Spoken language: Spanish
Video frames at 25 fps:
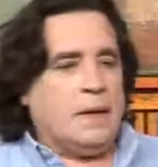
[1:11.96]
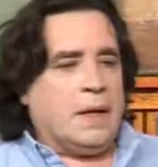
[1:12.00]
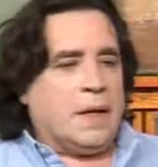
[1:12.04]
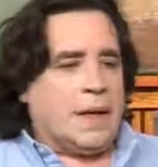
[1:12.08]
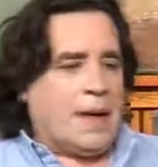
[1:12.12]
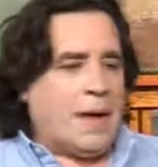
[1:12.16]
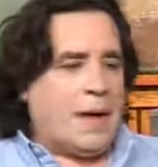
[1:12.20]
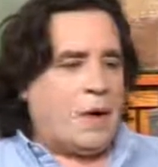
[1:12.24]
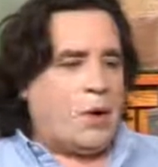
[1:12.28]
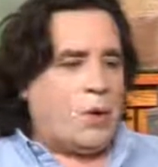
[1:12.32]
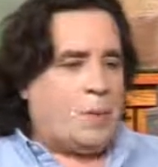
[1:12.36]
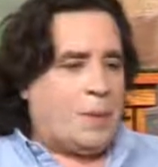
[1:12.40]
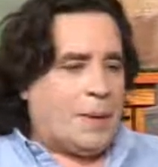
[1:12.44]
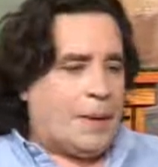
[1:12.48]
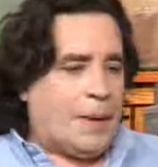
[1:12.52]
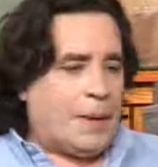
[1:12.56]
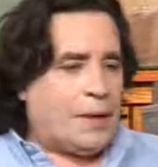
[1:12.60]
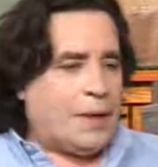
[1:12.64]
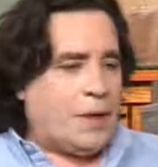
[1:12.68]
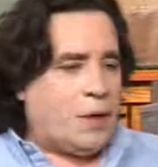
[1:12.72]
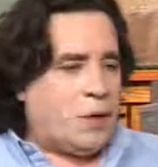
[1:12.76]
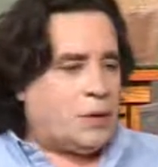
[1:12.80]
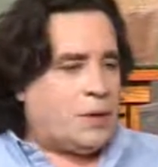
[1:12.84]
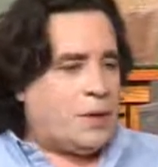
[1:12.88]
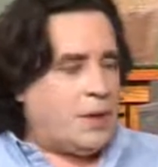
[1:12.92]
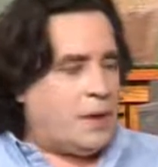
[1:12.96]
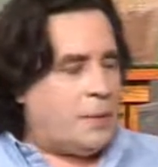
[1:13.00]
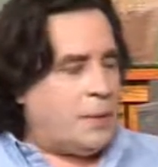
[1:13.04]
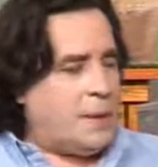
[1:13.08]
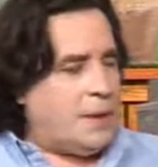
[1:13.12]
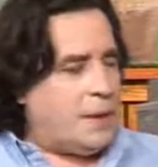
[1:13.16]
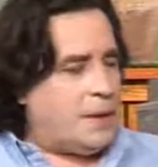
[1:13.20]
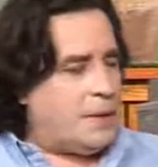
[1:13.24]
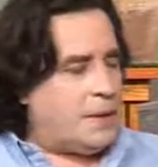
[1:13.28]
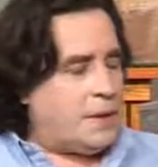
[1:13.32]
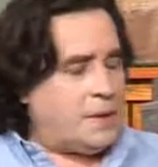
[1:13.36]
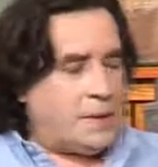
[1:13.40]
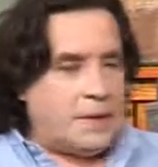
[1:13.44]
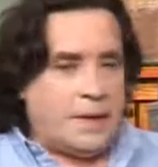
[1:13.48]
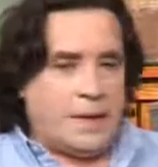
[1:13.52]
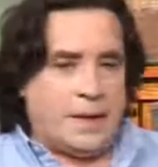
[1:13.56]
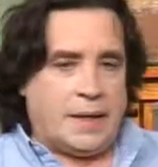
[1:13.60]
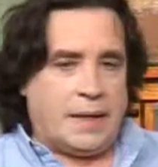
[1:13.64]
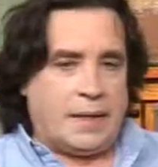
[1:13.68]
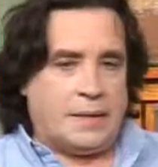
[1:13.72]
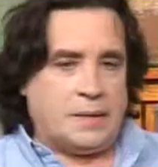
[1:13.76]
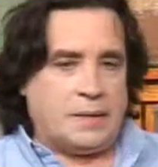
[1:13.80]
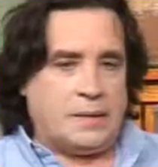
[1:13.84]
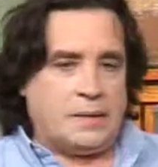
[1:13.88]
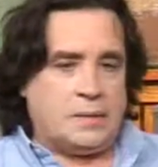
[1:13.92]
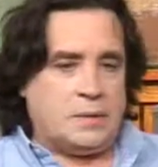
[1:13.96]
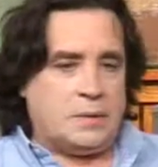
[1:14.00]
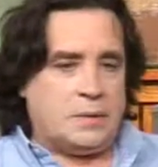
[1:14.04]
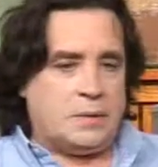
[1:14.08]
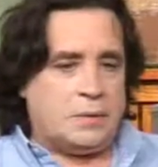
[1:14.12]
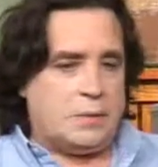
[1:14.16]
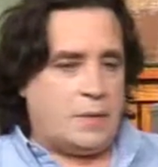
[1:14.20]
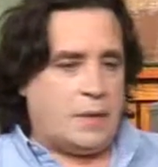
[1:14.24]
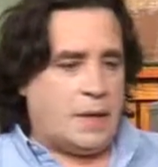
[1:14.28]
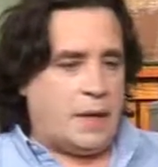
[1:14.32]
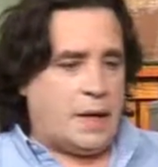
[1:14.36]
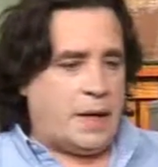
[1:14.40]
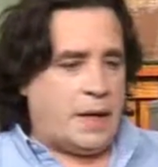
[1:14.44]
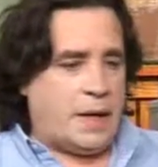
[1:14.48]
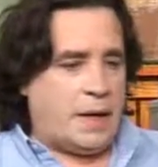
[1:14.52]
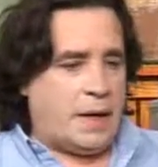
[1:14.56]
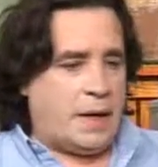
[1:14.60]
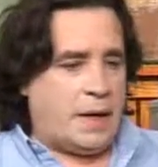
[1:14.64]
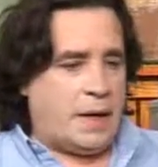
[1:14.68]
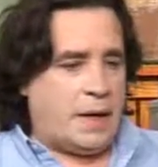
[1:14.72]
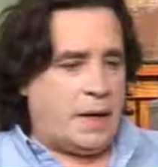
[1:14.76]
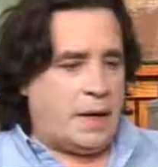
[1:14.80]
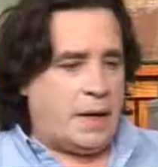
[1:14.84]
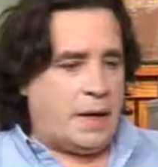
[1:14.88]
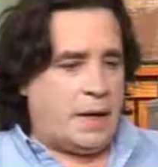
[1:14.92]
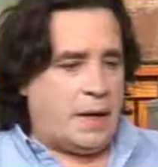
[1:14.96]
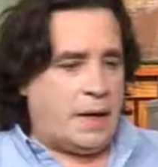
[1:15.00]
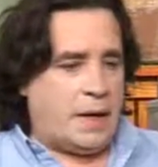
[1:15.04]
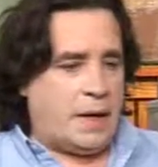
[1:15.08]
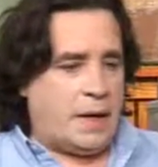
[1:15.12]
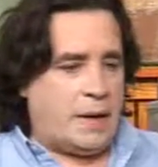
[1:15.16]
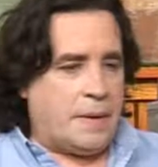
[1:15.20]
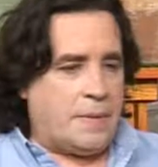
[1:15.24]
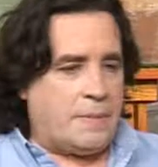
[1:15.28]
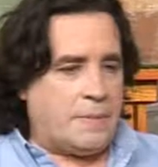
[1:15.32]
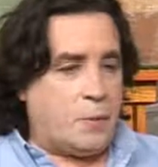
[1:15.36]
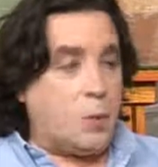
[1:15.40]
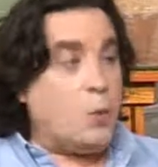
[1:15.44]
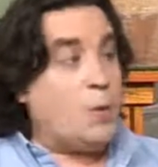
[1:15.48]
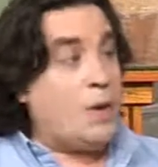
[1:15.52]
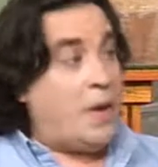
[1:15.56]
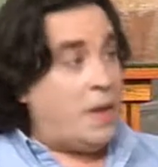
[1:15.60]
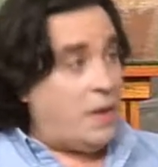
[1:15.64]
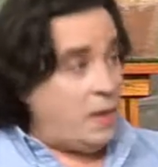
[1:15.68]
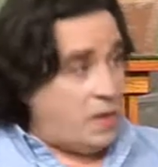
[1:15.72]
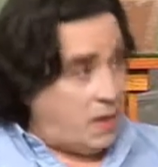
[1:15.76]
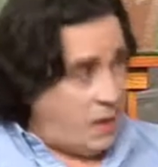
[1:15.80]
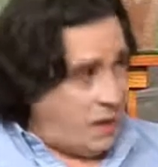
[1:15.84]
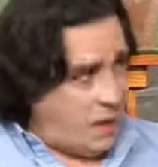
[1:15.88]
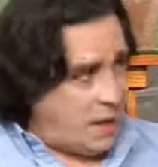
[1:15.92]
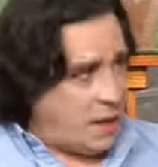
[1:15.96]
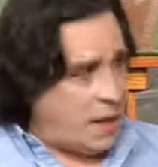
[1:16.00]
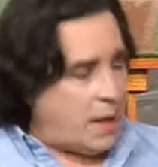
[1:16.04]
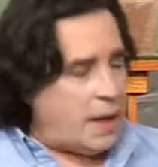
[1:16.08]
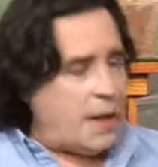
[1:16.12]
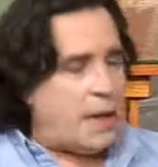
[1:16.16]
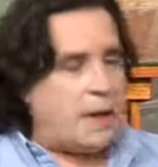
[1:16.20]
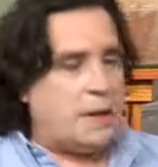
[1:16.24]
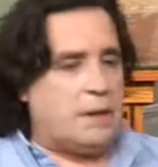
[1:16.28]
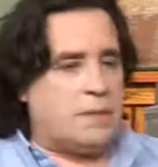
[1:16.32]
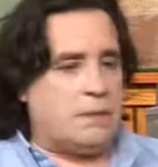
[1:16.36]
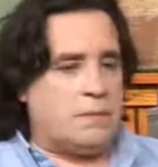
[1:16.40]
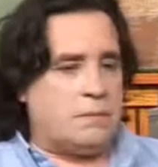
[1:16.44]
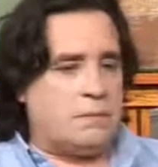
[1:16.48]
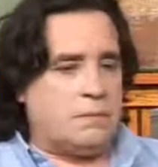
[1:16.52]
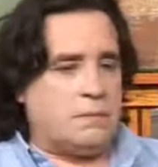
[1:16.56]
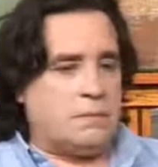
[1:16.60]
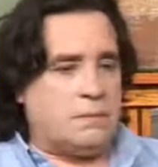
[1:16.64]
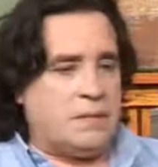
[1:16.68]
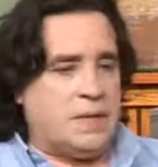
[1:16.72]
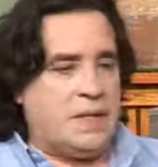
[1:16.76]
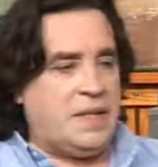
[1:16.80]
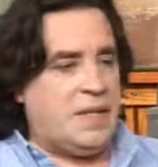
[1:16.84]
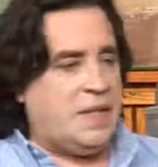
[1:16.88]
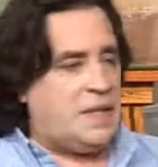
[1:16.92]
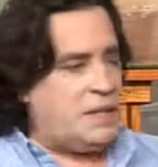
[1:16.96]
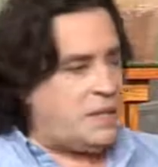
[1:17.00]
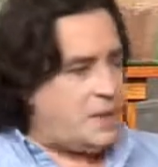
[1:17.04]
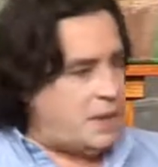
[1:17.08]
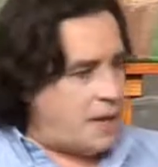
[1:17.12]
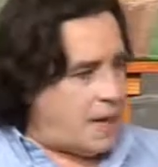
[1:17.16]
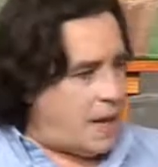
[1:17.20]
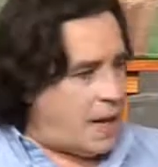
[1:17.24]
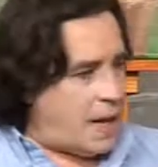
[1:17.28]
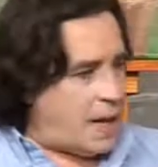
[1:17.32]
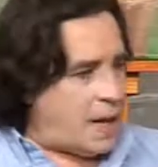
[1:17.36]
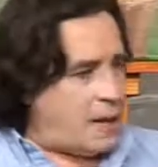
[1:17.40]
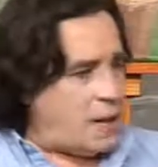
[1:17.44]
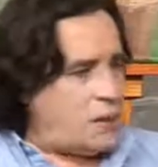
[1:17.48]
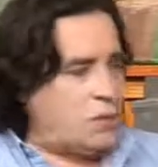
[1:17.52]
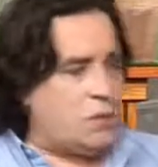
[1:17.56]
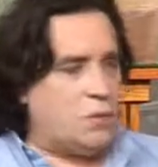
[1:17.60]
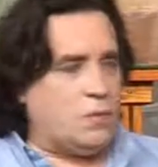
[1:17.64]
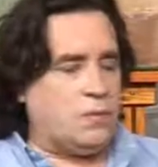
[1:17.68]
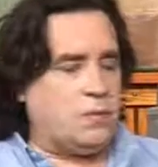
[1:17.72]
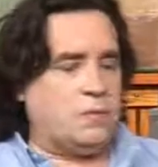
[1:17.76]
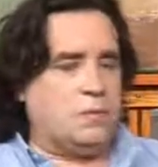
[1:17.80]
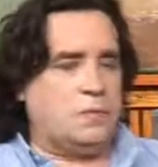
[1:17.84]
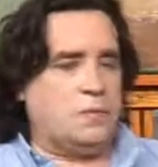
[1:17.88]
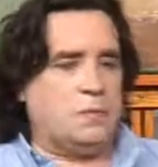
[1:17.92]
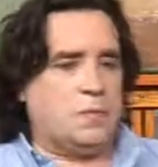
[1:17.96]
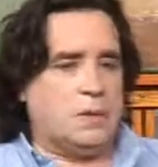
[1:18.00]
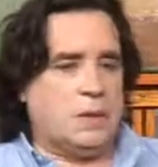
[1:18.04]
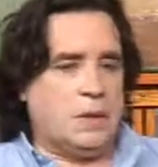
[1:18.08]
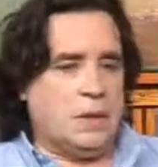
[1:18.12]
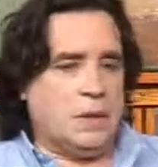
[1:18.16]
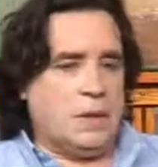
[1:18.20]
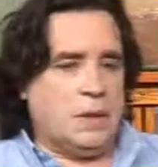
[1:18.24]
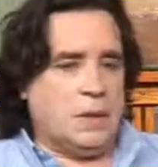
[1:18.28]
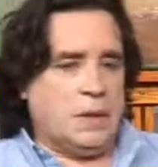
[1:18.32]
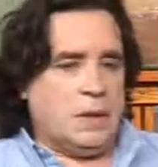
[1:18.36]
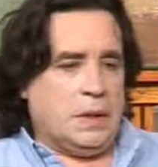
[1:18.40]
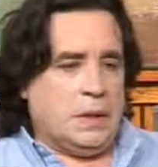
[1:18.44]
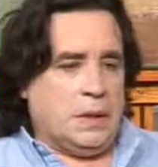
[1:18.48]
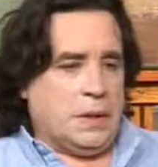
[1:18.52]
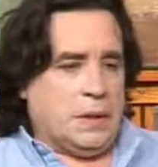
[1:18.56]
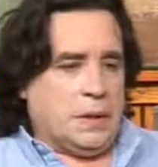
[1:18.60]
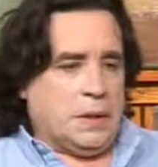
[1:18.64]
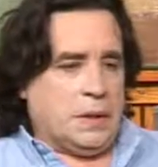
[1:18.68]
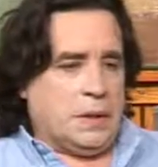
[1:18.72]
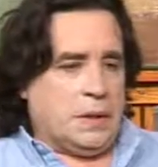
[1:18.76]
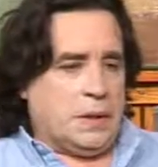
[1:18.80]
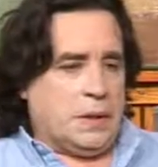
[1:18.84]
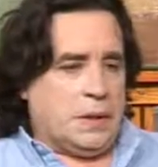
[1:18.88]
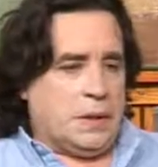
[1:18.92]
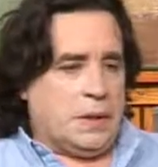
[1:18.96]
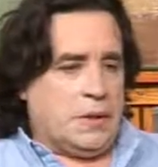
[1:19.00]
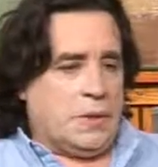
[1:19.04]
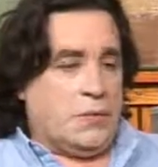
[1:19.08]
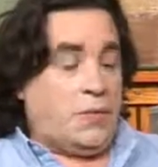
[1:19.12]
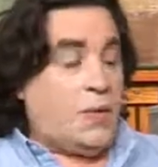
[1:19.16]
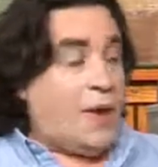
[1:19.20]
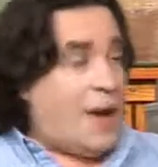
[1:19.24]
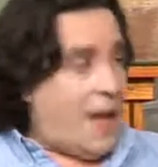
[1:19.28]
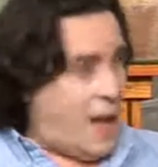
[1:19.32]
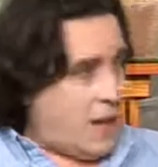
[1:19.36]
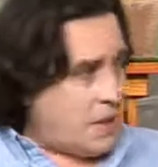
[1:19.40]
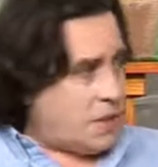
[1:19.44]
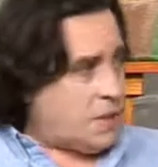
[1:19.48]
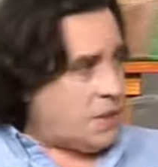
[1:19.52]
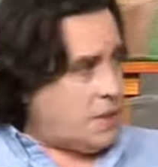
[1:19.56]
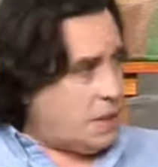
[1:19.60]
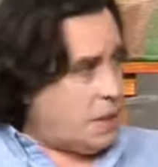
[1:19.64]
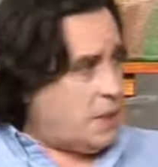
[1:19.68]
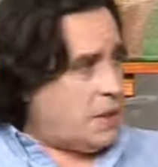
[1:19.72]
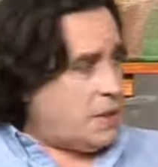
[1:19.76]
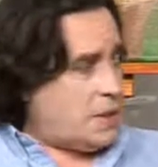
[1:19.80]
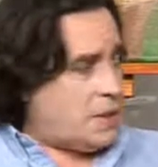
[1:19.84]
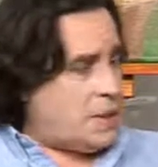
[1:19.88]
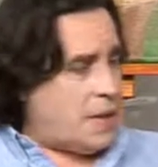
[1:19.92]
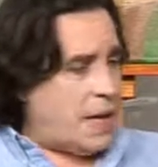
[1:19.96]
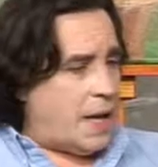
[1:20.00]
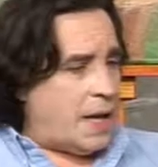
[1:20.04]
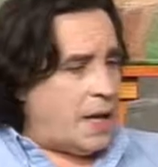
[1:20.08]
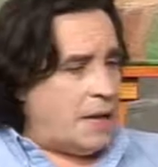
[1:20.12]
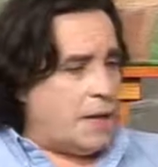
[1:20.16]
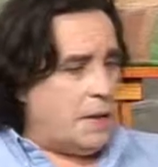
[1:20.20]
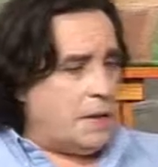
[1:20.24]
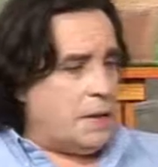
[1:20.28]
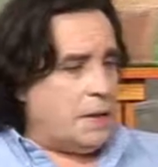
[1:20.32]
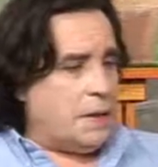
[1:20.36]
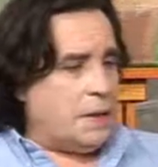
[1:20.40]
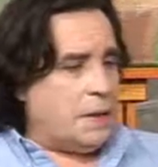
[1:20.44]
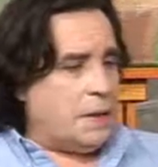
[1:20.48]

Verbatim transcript: Carlos, para que los televidentes tengan una, idea inicial, un flash inicial,